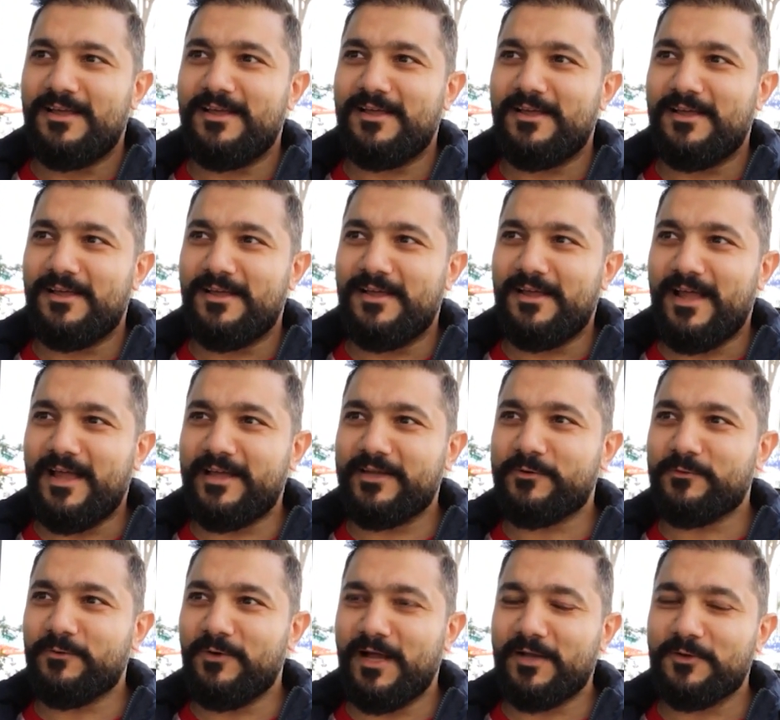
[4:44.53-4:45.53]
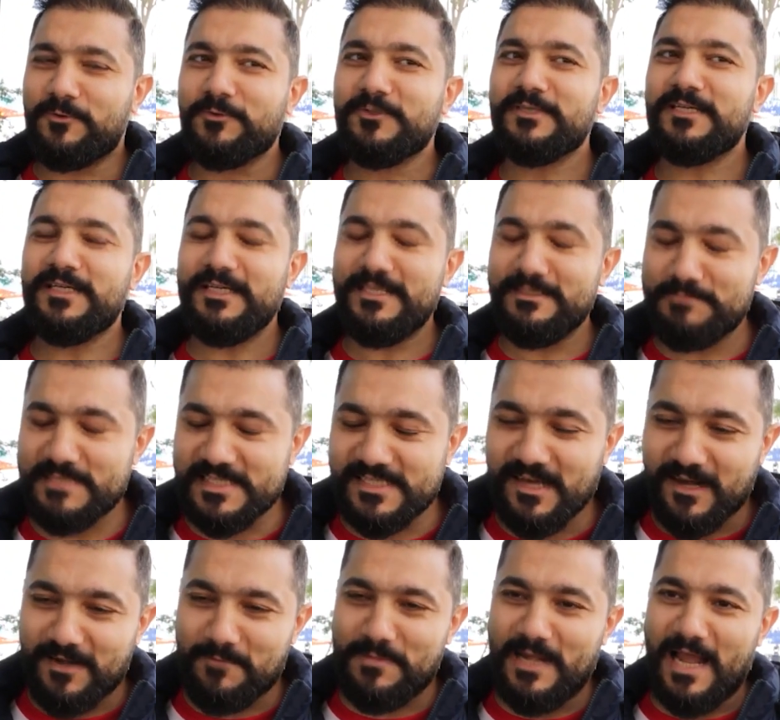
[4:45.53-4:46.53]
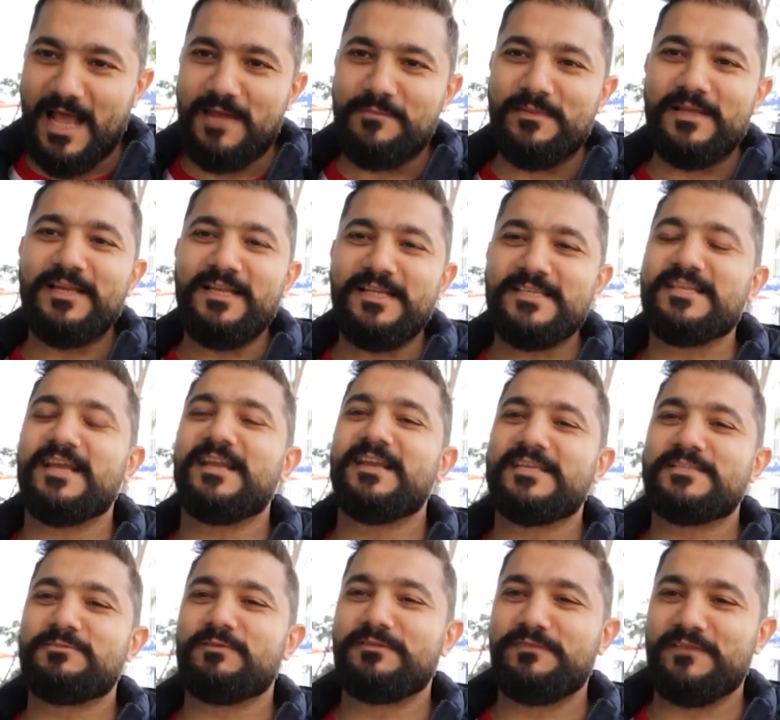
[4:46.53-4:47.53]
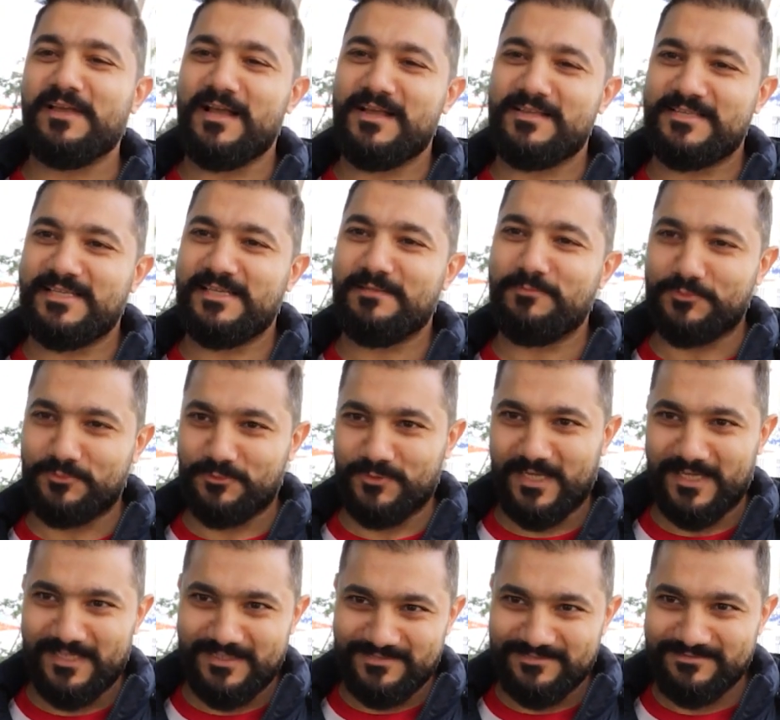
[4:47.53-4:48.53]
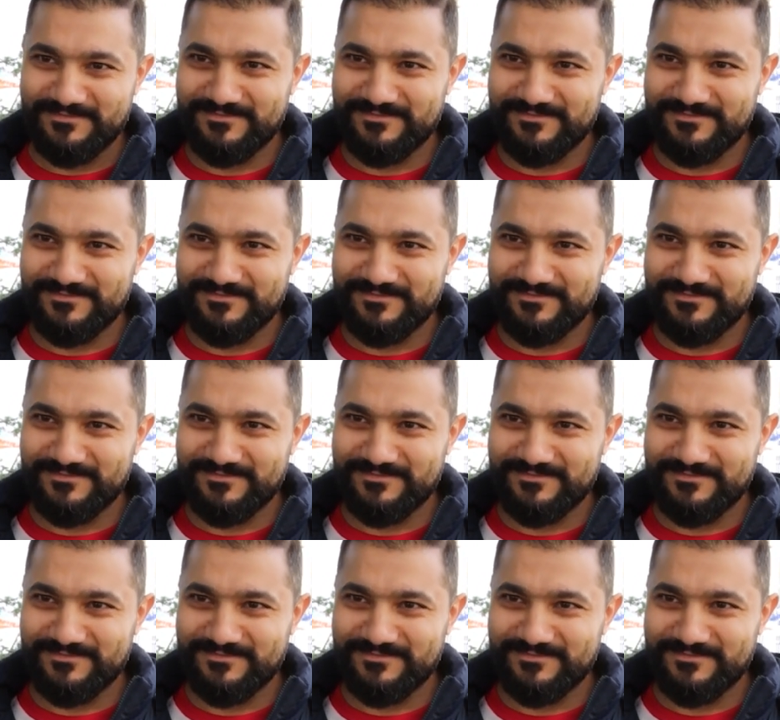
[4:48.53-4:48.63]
آه، حيكون حنكون باذن رب العالمين الحصان الاسود في هذه البطوله